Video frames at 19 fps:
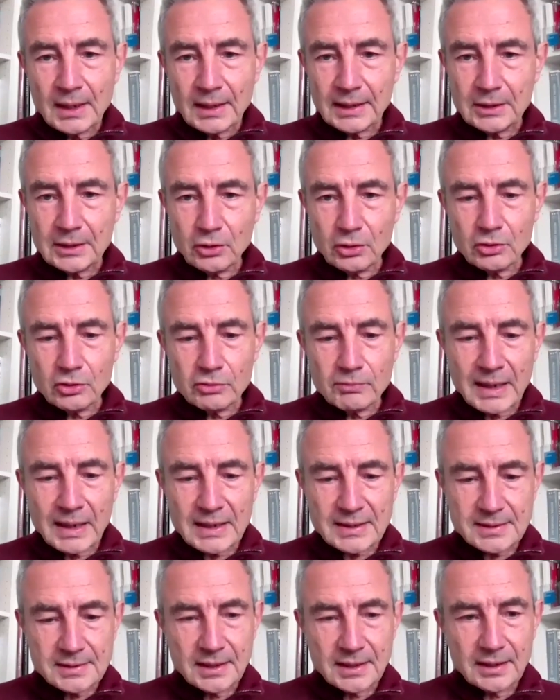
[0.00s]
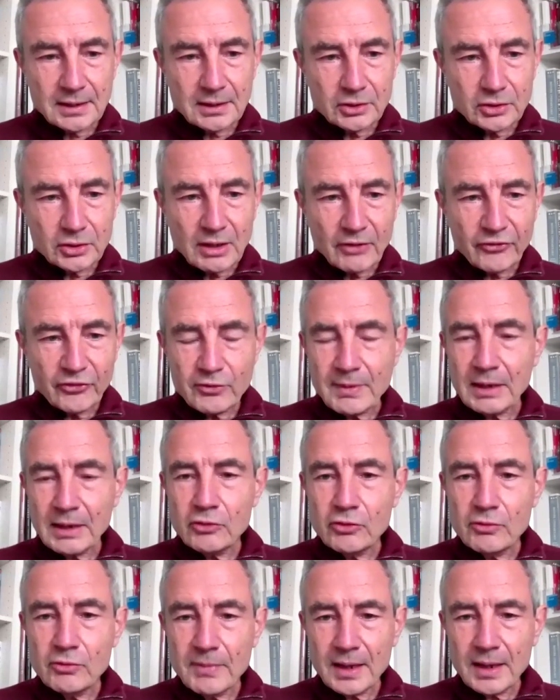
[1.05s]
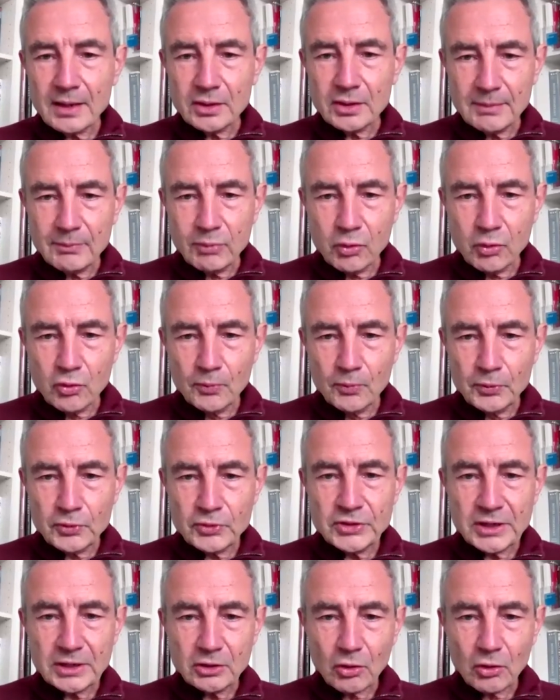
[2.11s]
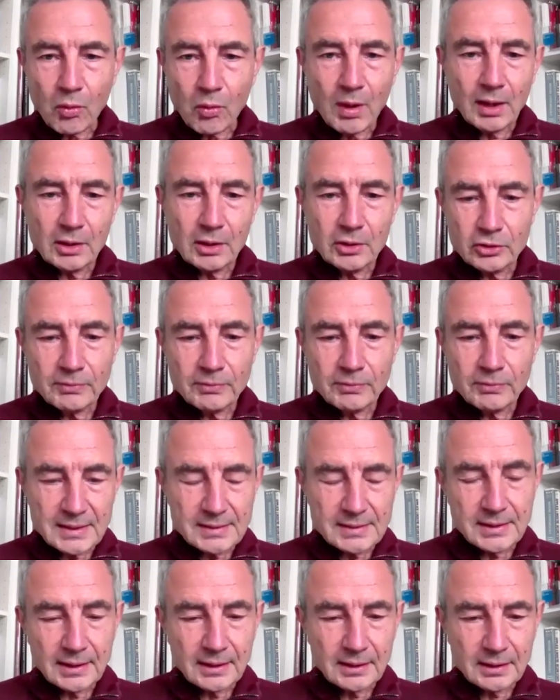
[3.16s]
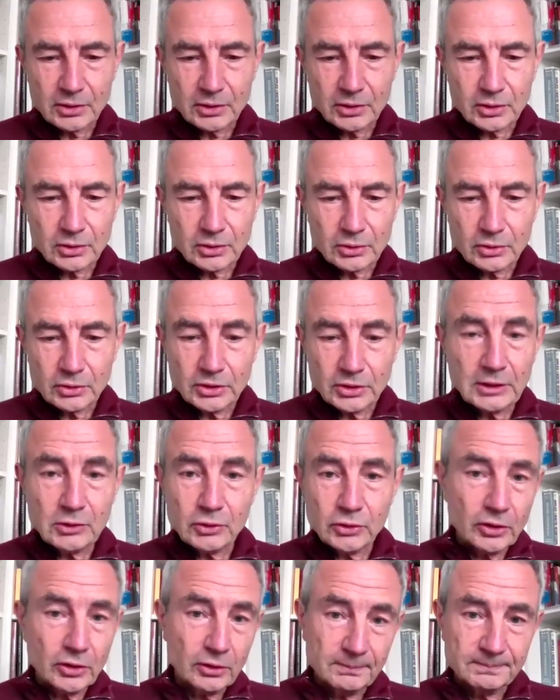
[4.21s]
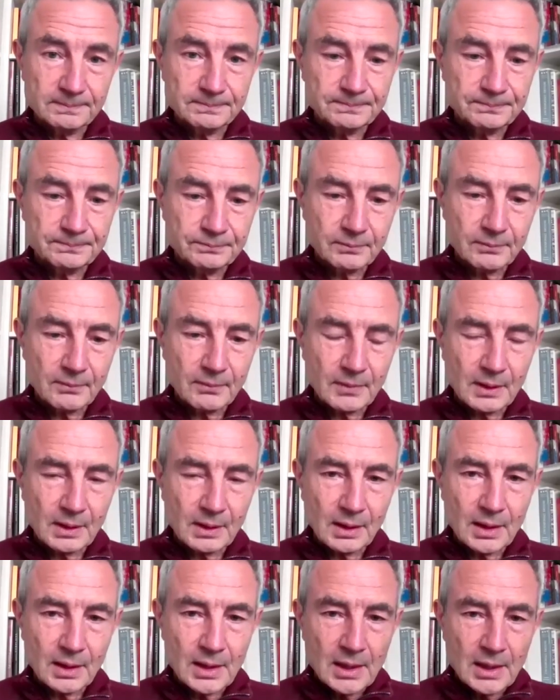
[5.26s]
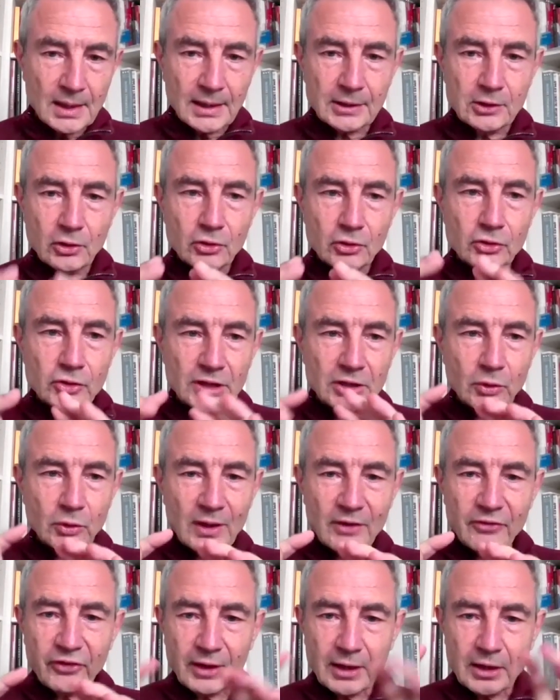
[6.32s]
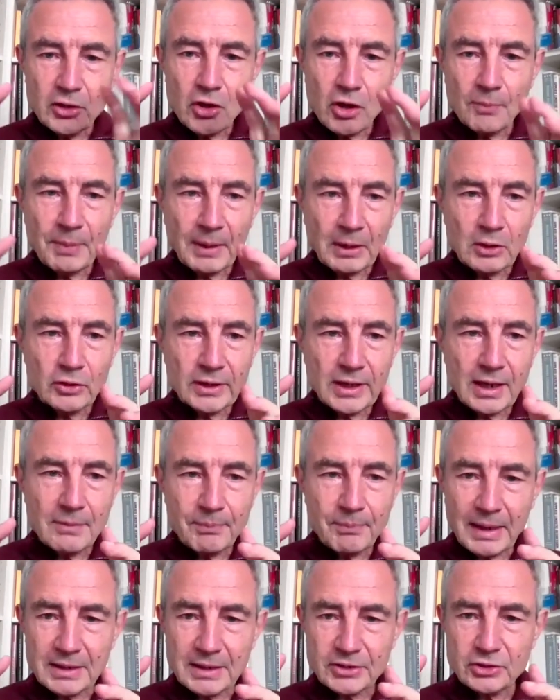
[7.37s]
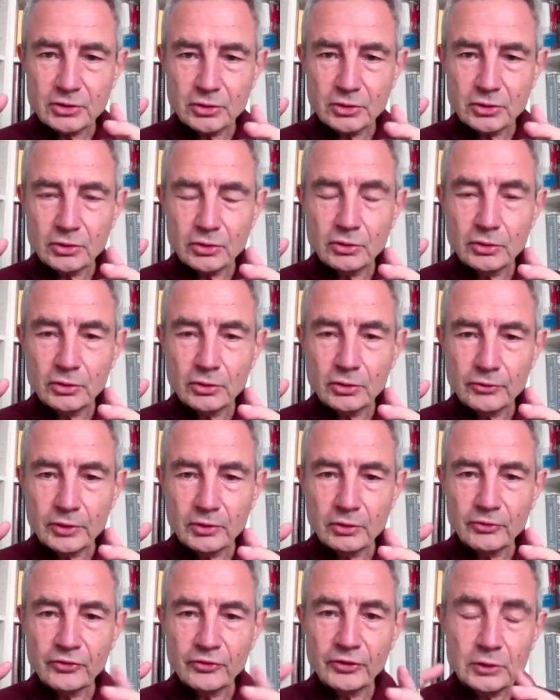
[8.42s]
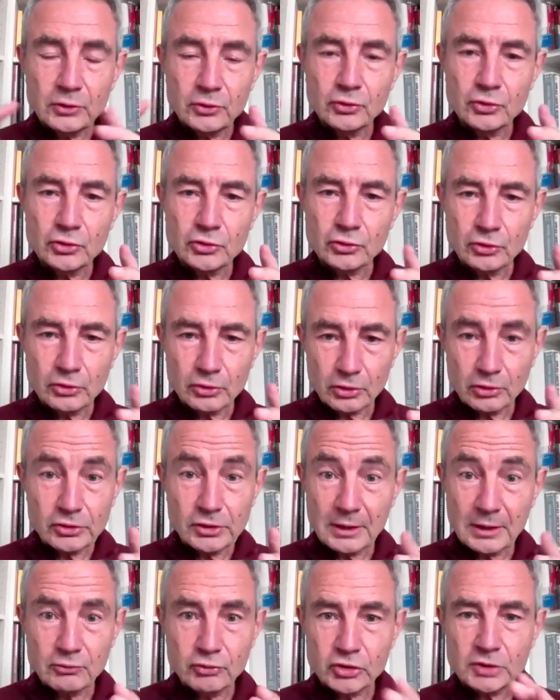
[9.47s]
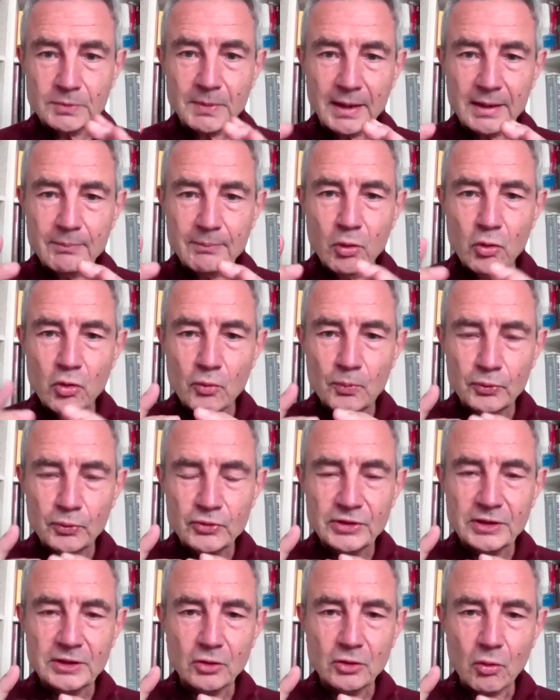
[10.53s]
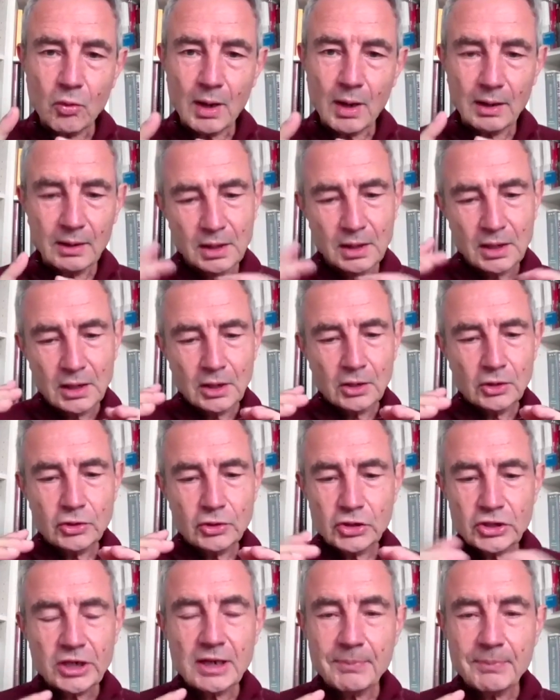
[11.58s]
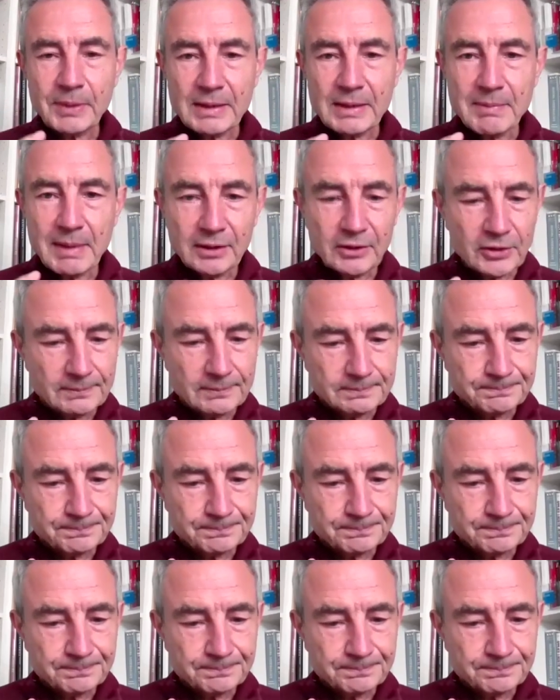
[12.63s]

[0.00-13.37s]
et donc le bassin de la femelle humaine est beaucoup plus étroit que le bassin des guenons. Et donc le détroit inférieur par lequel passe le, le fœtus lors de l'accouchement est beaucoup plus étroit que chez les primates.